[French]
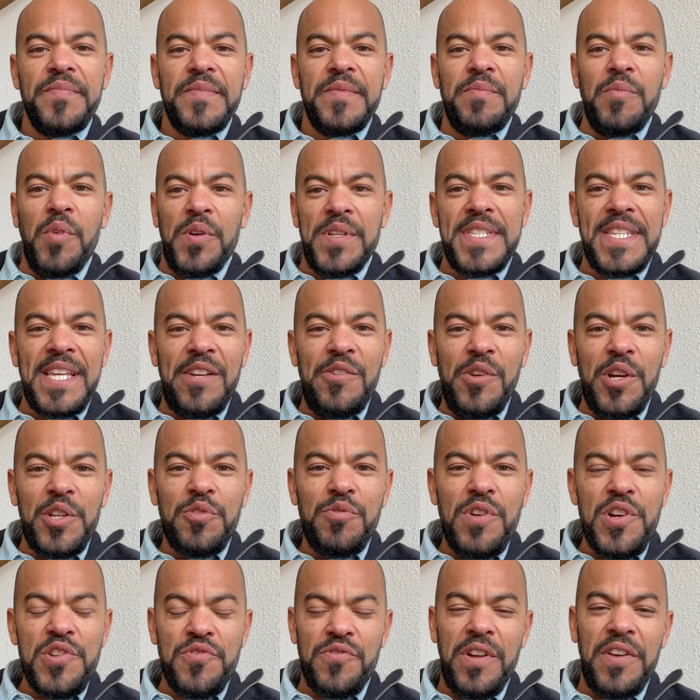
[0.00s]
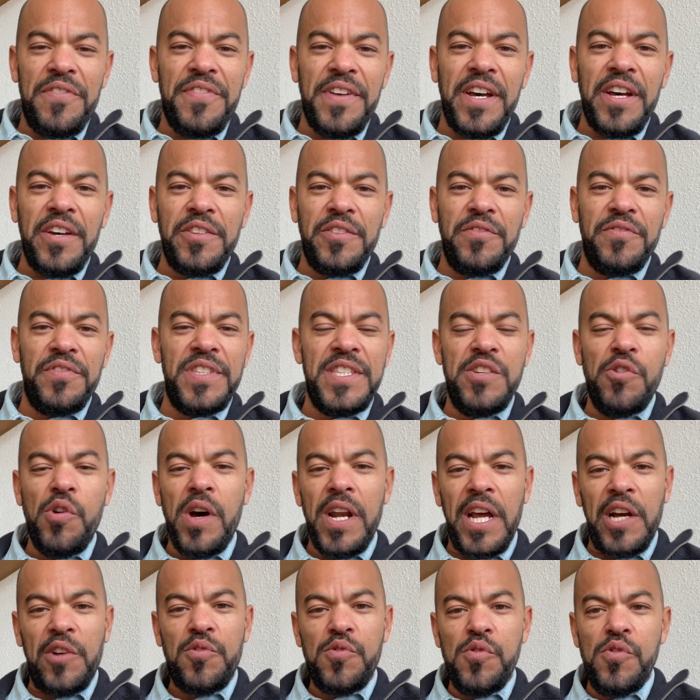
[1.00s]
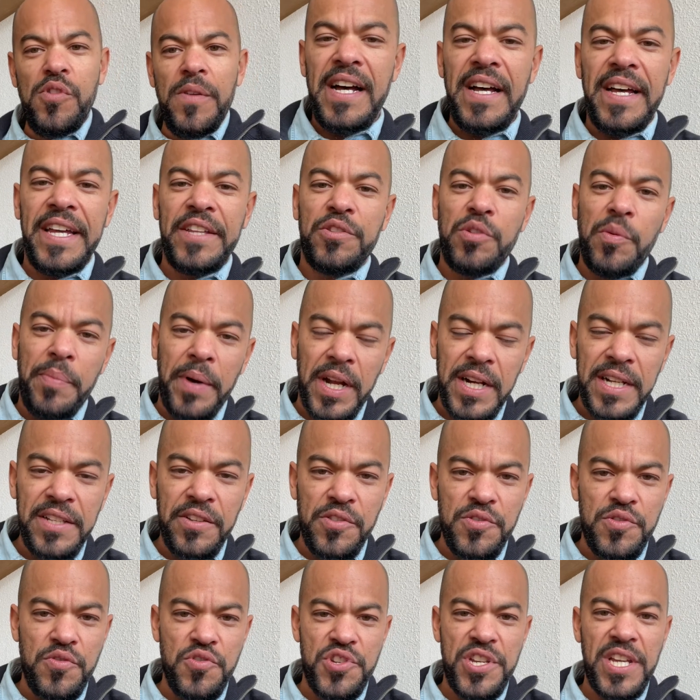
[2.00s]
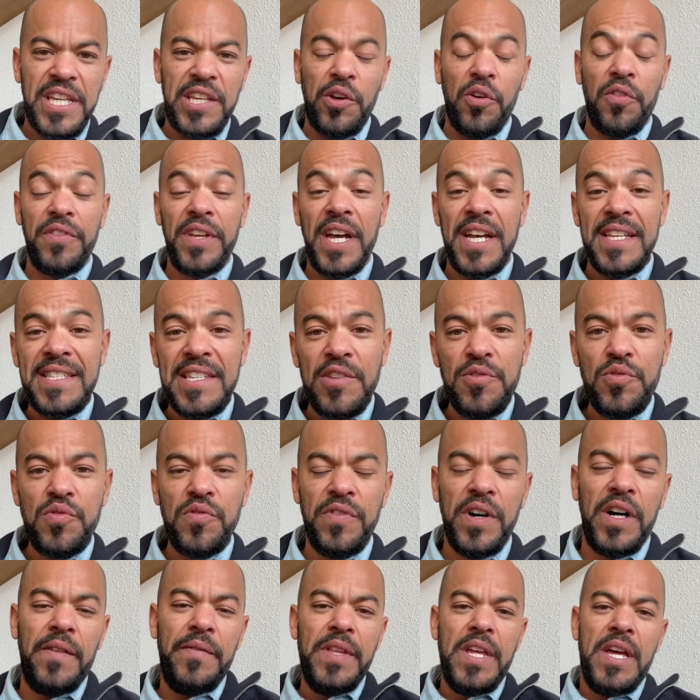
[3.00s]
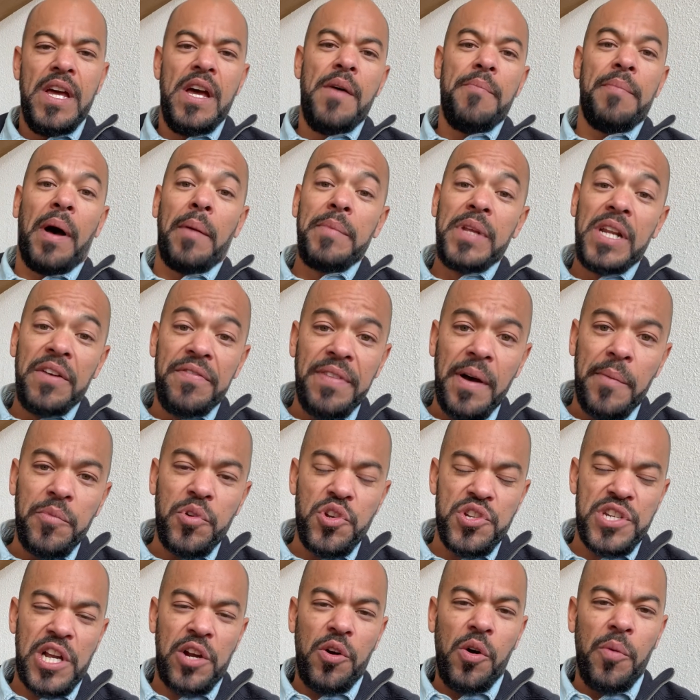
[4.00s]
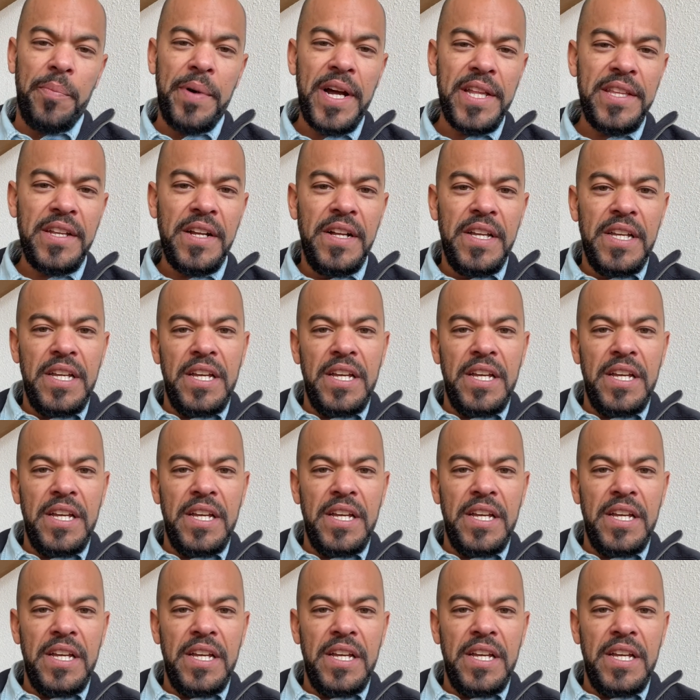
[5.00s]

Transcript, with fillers: Bon, salut à toi, je voulais faire une vidéo à la cool et te parler d'un sujet qui revient assez souvent parmi les femmes que j'accompagne.